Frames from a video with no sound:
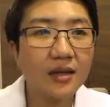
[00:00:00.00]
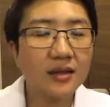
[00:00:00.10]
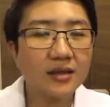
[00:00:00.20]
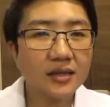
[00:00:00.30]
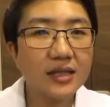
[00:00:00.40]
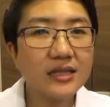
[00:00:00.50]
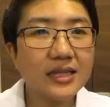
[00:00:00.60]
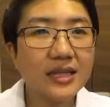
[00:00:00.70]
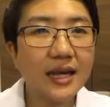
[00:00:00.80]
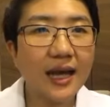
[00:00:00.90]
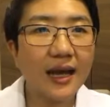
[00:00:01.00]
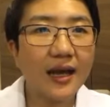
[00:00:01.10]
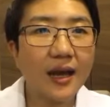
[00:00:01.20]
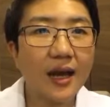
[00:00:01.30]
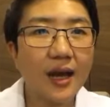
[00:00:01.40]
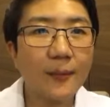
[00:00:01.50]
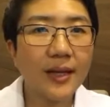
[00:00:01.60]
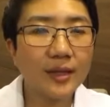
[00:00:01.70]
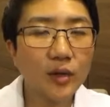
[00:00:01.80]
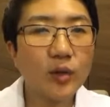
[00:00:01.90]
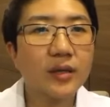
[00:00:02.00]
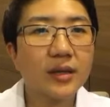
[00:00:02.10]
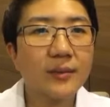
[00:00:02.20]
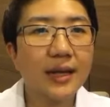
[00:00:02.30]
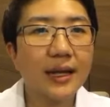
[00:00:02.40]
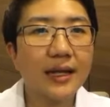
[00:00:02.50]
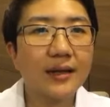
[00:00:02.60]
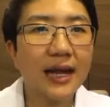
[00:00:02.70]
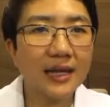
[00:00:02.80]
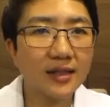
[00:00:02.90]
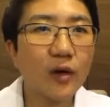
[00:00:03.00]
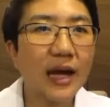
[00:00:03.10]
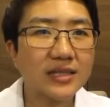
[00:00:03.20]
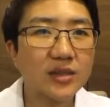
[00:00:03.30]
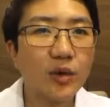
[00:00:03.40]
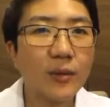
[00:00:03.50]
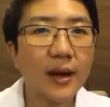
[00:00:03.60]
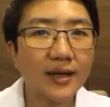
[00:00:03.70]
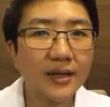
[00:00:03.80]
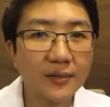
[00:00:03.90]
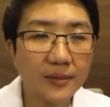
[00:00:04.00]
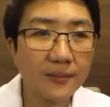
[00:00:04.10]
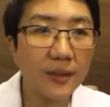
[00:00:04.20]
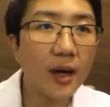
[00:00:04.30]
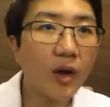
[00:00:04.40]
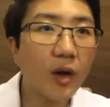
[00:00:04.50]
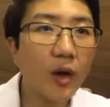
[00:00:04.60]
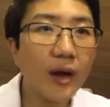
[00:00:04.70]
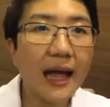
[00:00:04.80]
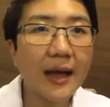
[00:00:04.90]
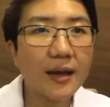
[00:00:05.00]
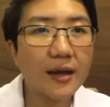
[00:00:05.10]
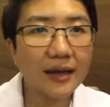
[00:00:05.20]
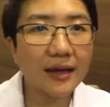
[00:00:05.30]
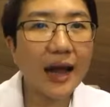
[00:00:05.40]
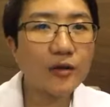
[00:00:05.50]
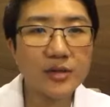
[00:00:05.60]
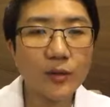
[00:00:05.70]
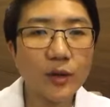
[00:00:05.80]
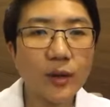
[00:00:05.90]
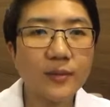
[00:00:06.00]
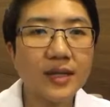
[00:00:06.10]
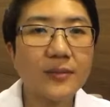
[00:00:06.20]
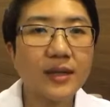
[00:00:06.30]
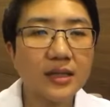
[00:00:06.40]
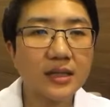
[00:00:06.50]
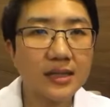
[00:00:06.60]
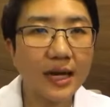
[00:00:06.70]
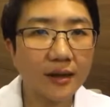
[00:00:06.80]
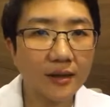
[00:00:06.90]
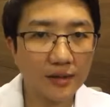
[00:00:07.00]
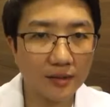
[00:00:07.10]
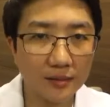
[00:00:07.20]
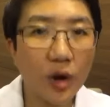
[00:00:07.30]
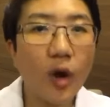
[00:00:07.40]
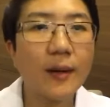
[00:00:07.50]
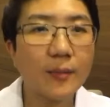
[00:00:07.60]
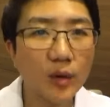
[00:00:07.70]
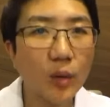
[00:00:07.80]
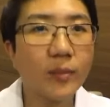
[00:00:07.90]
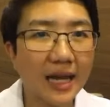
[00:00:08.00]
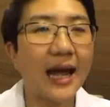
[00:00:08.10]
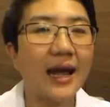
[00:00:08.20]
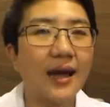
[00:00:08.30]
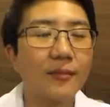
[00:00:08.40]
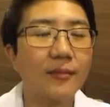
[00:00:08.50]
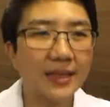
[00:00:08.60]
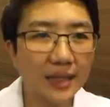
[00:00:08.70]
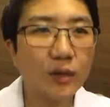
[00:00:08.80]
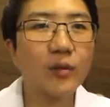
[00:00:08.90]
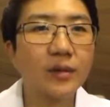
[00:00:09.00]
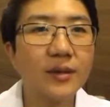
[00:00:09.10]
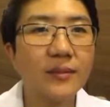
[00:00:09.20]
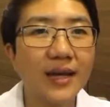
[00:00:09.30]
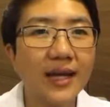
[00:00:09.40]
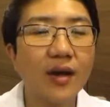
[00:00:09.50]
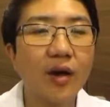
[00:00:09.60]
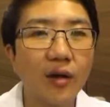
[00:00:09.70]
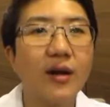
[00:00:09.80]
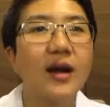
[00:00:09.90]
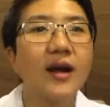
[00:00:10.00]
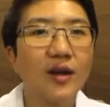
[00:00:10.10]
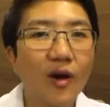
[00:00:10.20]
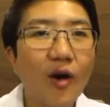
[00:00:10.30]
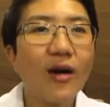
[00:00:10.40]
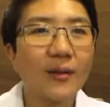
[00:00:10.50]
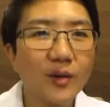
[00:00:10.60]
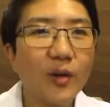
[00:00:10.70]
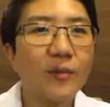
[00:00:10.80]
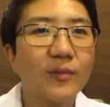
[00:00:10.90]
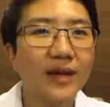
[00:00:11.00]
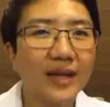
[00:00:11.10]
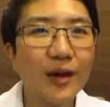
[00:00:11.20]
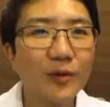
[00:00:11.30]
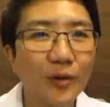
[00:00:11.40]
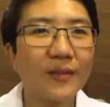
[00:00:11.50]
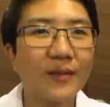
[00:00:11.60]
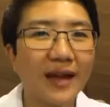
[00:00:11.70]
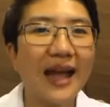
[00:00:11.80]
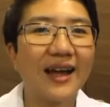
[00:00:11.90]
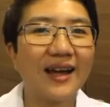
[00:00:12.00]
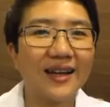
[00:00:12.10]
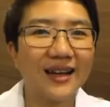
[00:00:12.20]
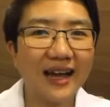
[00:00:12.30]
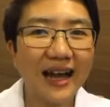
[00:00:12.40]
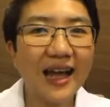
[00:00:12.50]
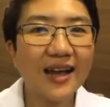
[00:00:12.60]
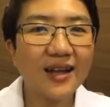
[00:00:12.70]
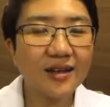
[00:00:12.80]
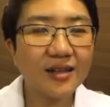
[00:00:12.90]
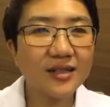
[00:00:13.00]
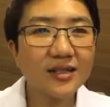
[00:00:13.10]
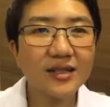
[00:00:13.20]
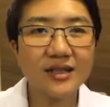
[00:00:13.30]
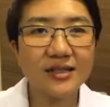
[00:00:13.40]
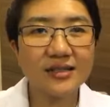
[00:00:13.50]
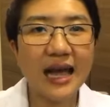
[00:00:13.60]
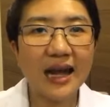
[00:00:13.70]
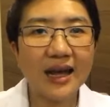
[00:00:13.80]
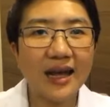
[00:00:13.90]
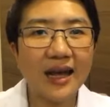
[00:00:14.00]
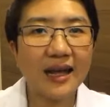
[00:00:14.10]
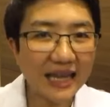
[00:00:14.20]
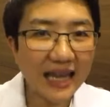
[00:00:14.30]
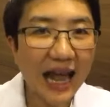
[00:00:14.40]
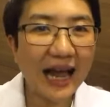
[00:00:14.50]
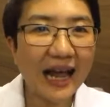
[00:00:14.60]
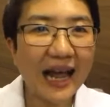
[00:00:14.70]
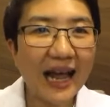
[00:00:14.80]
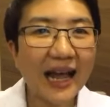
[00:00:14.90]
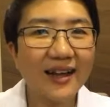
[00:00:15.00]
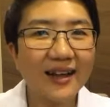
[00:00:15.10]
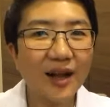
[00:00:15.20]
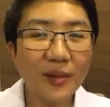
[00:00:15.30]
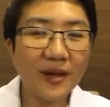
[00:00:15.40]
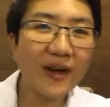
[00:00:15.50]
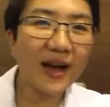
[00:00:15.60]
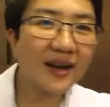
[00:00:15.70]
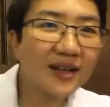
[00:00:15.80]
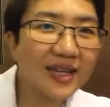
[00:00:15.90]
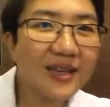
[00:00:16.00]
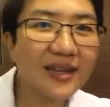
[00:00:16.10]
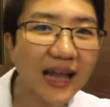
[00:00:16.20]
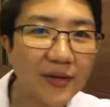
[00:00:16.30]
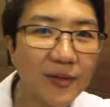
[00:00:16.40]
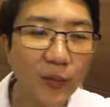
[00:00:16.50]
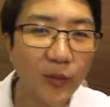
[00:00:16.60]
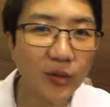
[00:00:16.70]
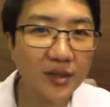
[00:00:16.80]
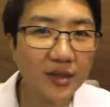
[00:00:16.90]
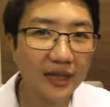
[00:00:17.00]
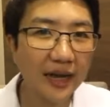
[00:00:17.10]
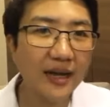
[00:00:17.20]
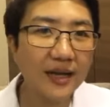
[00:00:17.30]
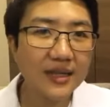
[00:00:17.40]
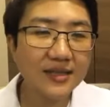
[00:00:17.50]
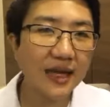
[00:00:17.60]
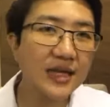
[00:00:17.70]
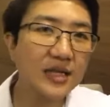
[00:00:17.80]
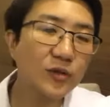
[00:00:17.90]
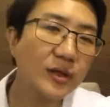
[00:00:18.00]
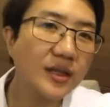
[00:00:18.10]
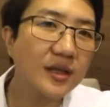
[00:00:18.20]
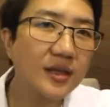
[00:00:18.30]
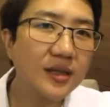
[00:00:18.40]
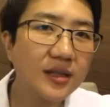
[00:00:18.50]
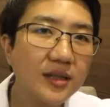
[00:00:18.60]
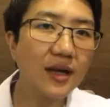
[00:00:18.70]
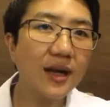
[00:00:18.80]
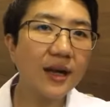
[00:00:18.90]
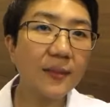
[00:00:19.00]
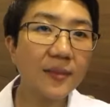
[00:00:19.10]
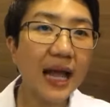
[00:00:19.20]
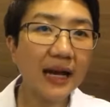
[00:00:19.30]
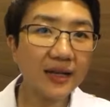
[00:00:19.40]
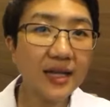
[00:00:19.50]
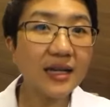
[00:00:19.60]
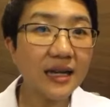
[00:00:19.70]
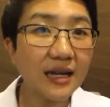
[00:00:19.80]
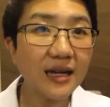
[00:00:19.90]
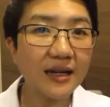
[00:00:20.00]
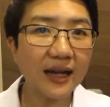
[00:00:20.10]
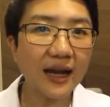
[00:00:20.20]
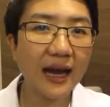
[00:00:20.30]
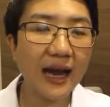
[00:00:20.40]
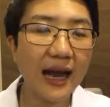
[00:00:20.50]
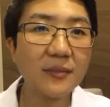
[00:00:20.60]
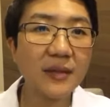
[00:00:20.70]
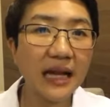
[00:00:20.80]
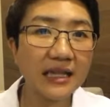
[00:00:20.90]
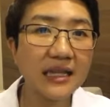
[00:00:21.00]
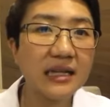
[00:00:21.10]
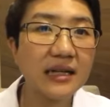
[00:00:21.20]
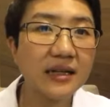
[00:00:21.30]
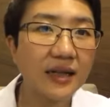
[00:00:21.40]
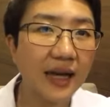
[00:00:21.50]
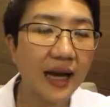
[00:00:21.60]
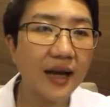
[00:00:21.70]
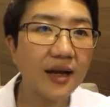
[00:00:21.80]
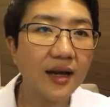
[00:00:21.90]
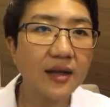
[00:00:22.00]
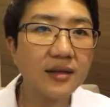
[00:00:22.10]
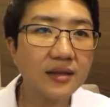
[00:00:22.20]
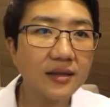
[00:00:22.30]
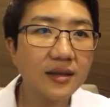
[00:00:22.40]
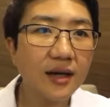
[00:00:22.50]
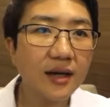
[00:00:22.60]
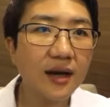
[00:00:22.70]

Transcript: คือจริงเนี่ย มะเร็งเต้านมคือมะเร็งดักเต้าคาสโนมา คือมันร้อยละ 90กว่าเปอร์เซ็นต์มันเกิดจากท่อน้ำนมนี่แหละค่ะ มะเร็งเต้านมคือมะเร็งของท่อน้ำนมในเต้านมนะคะ นะคะ ก็คือเกิดจากหลายอย่างค่ะ นะคะลองไปฟังที่ไลฟ์ที่หมอพูดถึงนะคะ สาเหตุส่วนหนึ่งก็คือน้ำหนักที่เกินนะคะ น้ำหนักที่เกินนะคะ หรืออ